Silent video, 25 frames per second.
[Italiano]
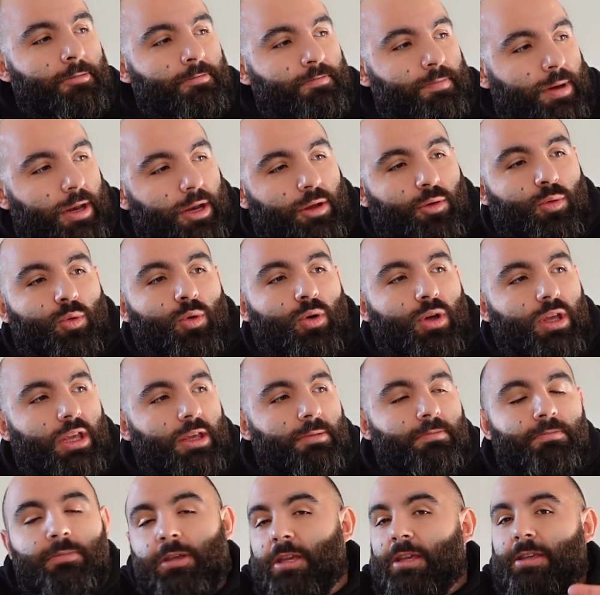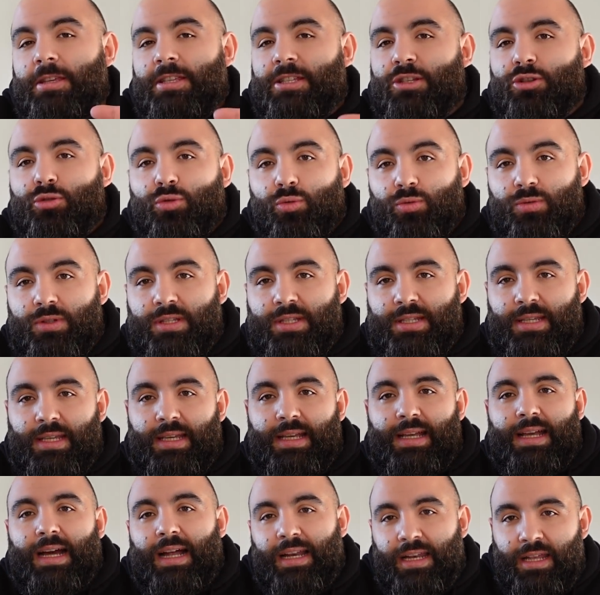Per cui mi
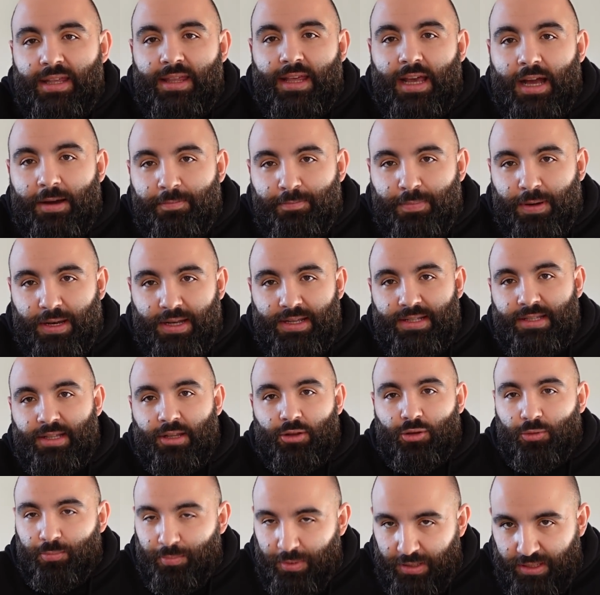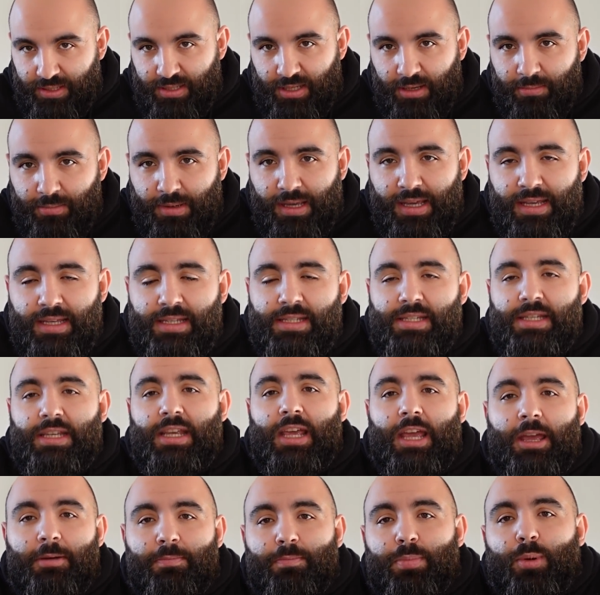stuzzica l'idea prestito per sei
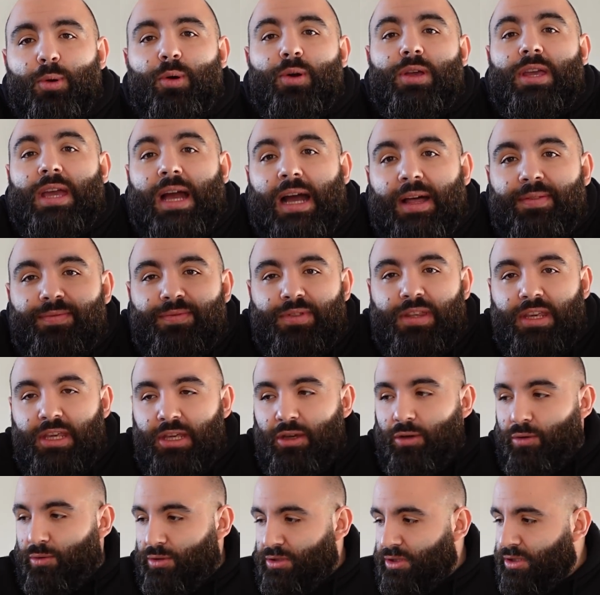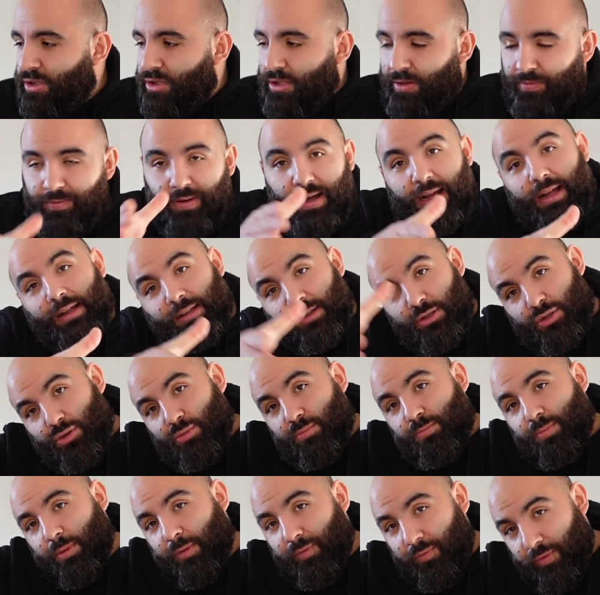mesi e poi addio, si va su
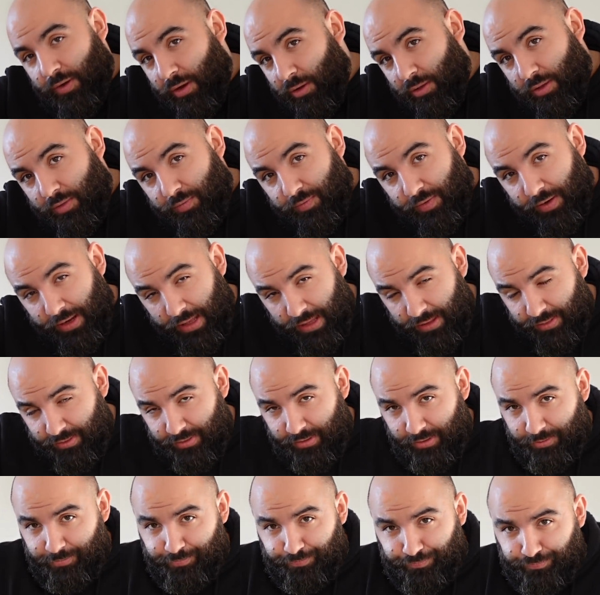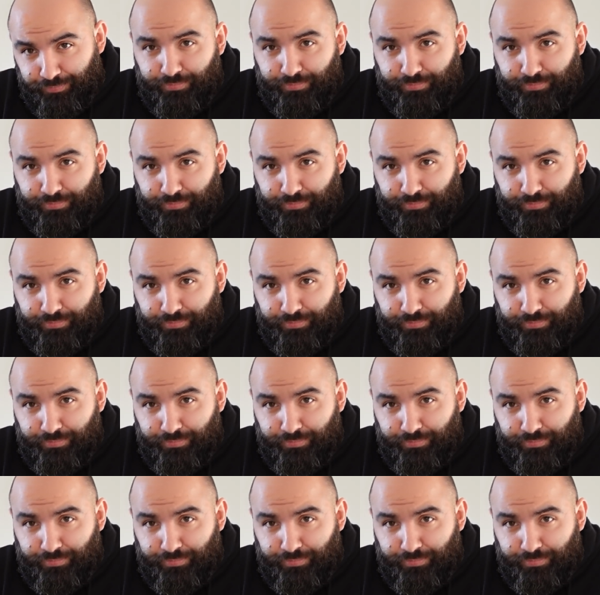un profilo differente.